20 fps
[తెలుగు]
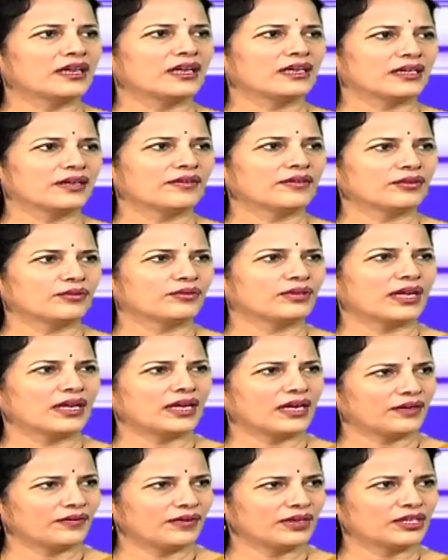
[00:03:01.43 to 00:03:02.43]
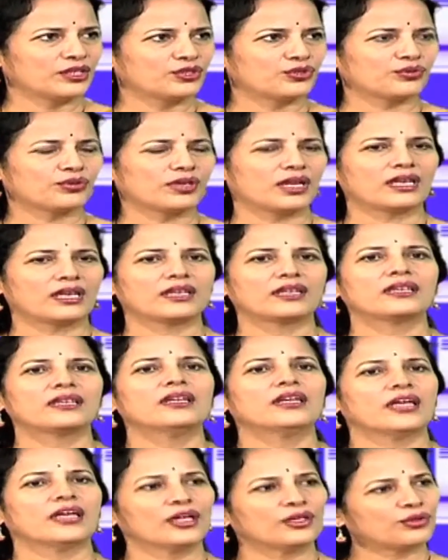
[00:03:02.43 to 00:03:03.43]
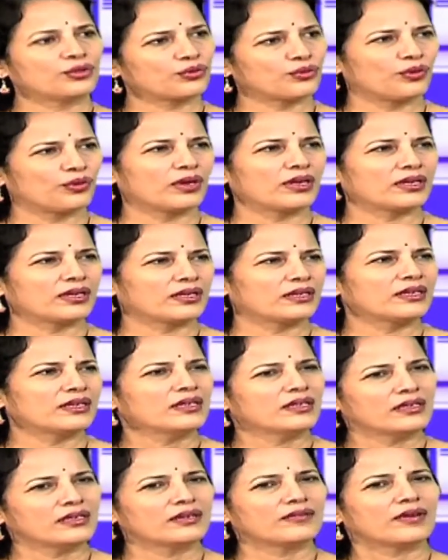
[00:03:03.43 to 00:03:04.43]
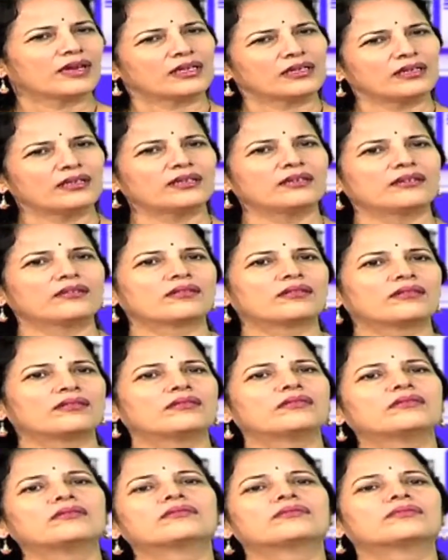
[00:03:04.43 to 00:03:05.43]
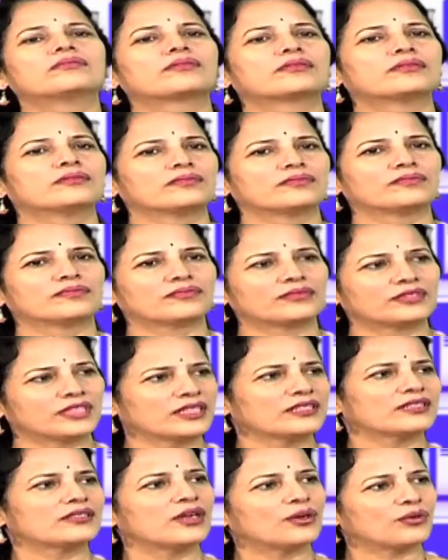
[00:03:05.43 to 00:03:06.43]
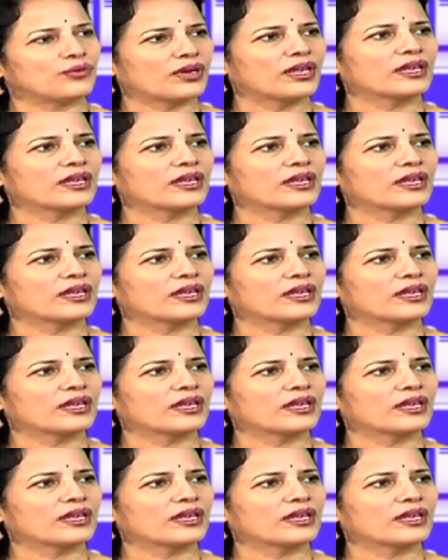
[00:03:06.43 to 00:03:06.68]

కానీ ఏమైనా ఉన్నాయా ఇవన్నీ చూడాలి ఎత్తుకోవాలి ఇవన్నీ నువ్వు చేసినా కూడా